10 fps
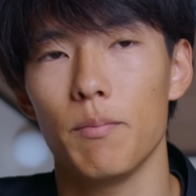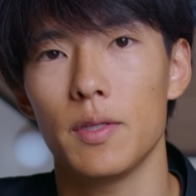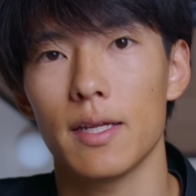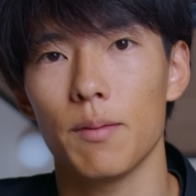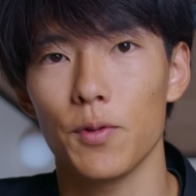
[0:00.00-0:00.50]
み
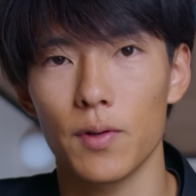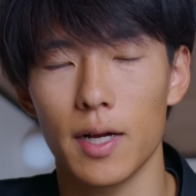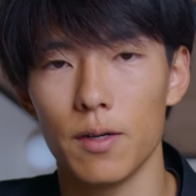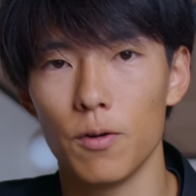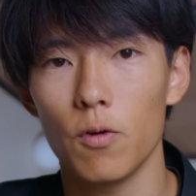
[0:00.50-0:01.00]
たいなもの
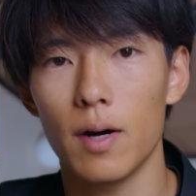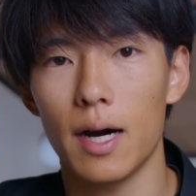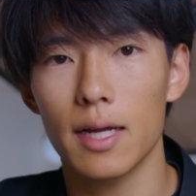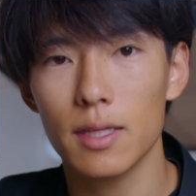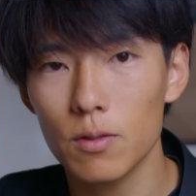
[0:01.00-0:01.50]
が、ロー
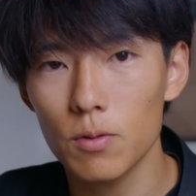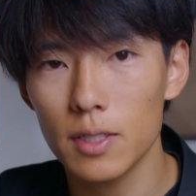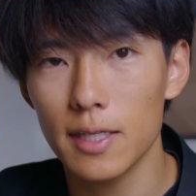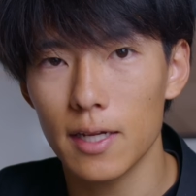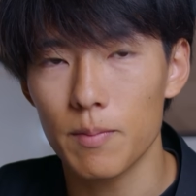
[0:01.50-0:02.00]
は圧倒
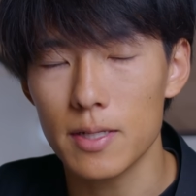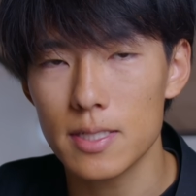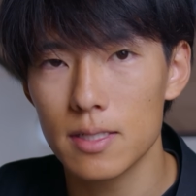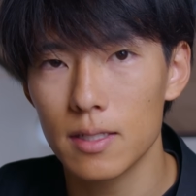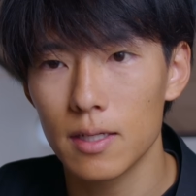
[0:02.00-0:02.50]
的にありま
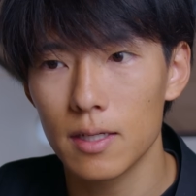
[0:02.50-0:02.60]
す。